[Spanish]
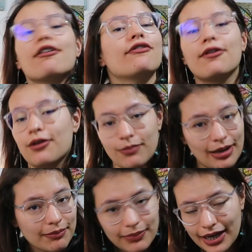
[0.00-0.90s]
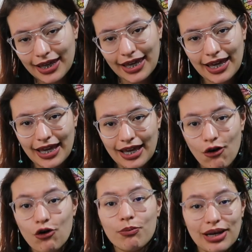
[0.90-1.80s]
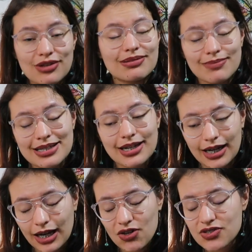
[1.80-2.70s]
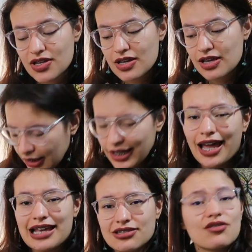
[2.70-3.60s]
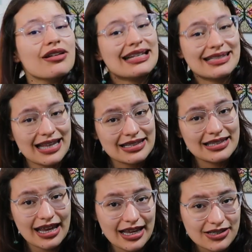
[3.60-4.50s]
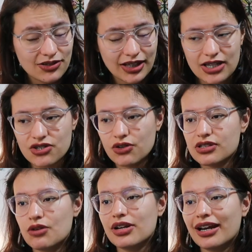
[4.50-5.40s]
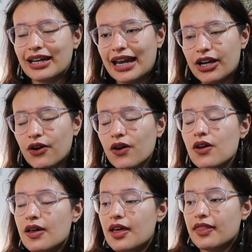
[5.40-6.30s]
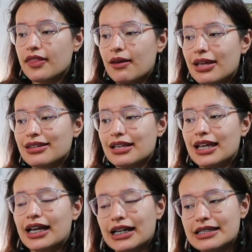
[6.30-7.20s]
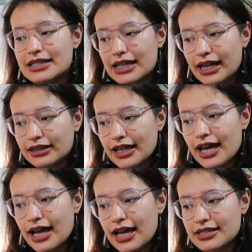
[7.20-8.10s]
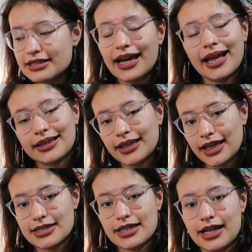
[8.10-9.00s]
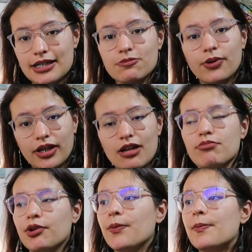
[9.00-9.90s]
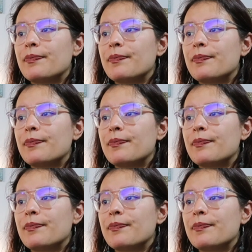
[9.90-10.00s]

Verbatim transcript: la forma para que ocupe los demás areneros. Es toda una ciencia eso, de hecho. O sea, un arenero debe tener ciertas características. Por ejemplo,